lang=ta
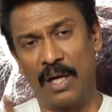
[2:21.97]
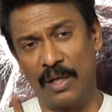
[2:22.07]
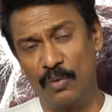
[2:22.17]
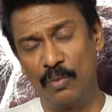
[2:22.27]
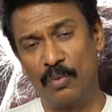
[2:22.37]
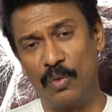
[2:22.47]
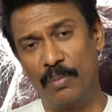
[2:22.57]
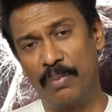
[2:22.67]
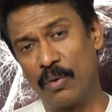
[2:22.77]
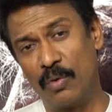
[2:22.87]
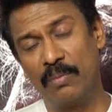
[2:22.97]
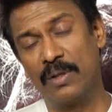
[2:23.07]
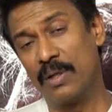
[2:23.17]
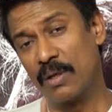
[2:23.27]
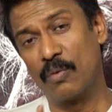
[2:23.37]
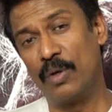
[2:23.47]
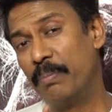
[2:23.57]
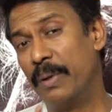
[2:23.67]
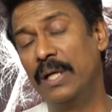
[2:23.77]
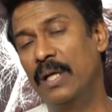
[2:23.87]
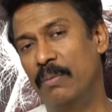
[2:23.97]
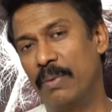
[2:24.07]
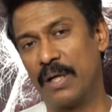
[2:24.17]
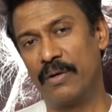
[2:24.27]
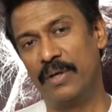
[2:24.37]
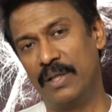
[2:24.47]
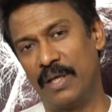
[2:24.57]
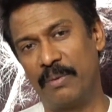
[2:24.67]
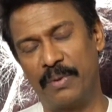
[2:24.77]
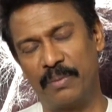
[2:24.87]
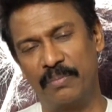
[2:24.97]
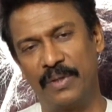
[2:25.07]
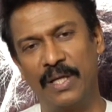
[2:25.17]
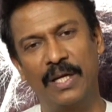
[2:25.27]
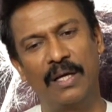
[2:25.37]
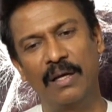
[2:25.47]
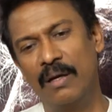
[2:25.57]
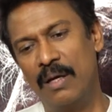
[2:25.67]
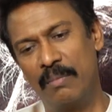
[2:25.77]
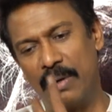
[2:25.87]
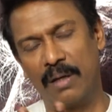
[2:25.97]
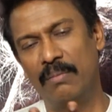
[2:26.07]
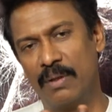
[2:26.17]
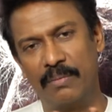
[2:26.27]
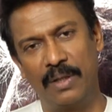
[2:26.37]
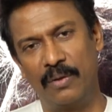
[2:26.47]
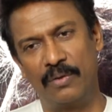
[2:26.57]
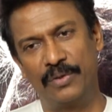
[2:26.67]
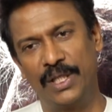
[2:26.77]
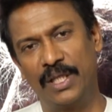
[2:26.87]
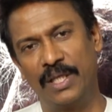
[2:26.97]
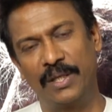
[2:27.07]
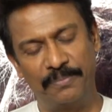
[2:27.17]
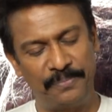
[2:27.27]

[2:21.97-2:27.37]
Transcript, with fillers: அதுவும் குறிப்பாக குடும்பத்தில் இருக்கக்கூடிய பெண்கள் பார்க்க வேண்டிய திரைப்படம் என்னென்னா பணம் அப்படின்ற ஒரு விஷயத்தை